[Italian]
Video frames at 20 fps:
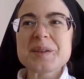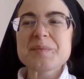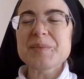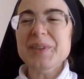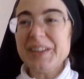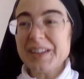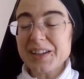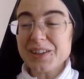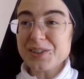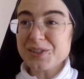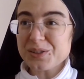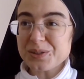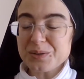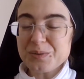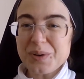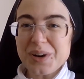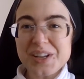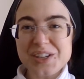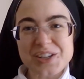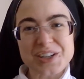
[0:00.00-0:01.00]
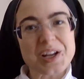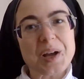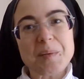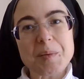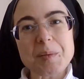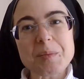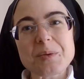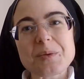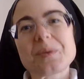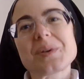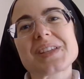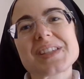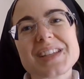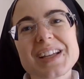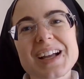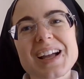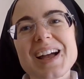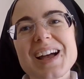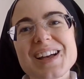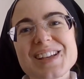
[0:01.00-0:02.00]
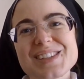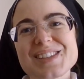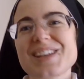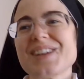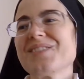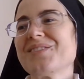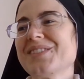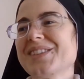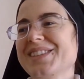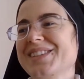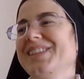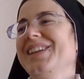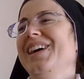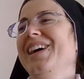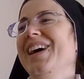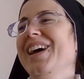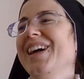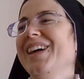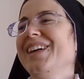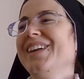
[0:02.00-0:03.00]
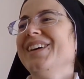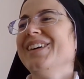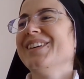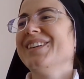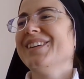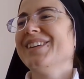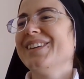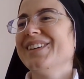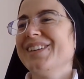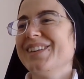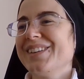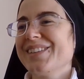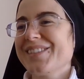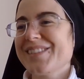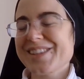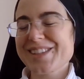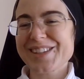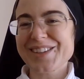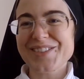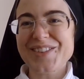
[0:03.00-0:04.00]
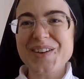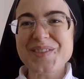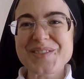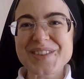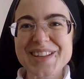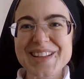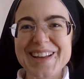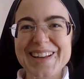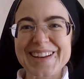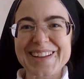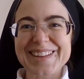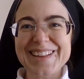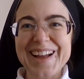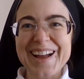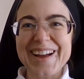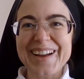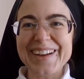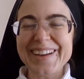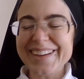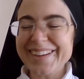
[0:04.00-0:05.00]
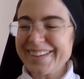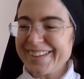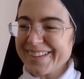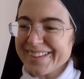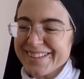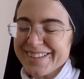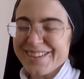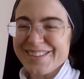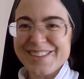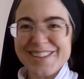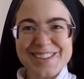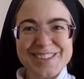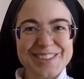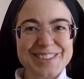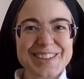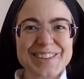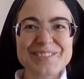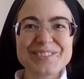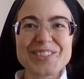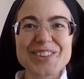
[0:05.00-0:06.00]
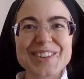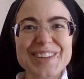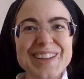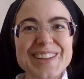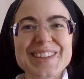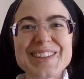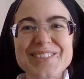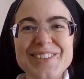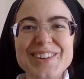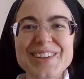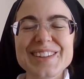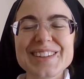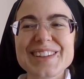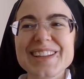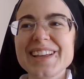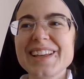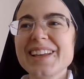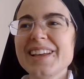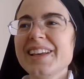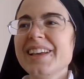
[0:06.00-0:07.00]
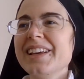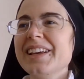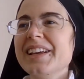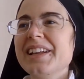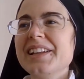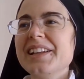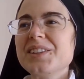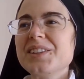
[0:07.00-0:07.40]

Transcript: mentre il nostro cuore cerca proprio questa casa, questa, uh, questa familiarità e, e nello stesso tempo tante volte